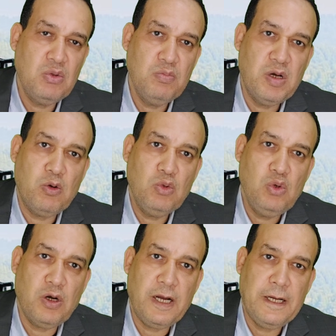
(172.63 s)

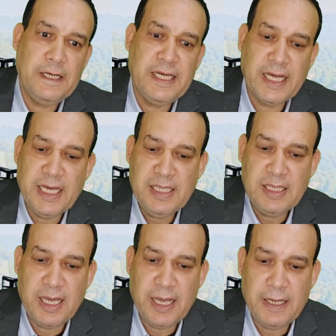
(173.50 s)
موضوع انك
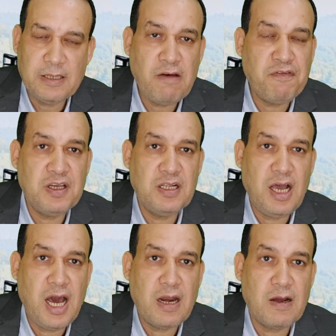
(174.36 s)
انت تفقد
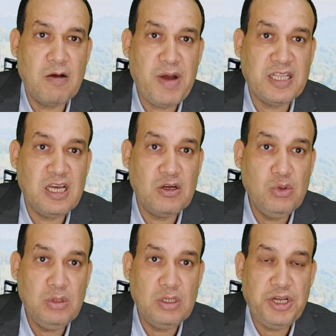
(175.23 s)
الحركه بعد ان
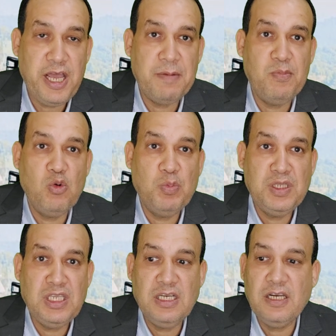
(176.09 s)
كنت شاب
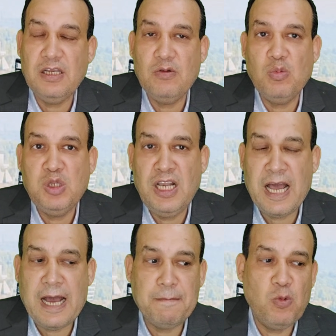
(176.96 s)
وبتجري
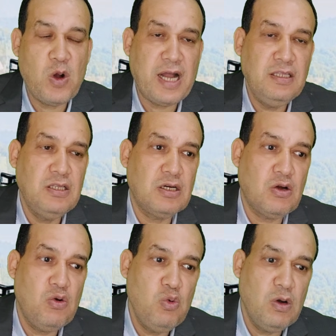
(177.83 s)
وبتلعب وعندك
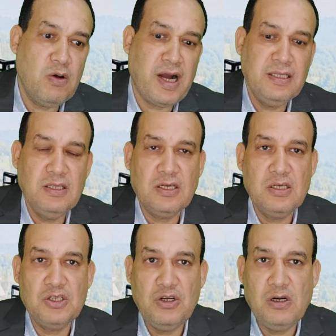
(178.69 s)
قوه وعندك
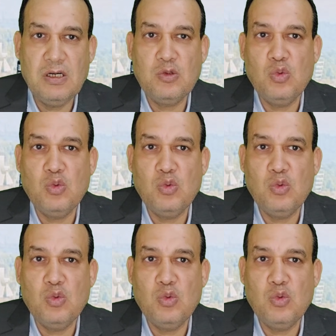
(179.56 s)
نشاط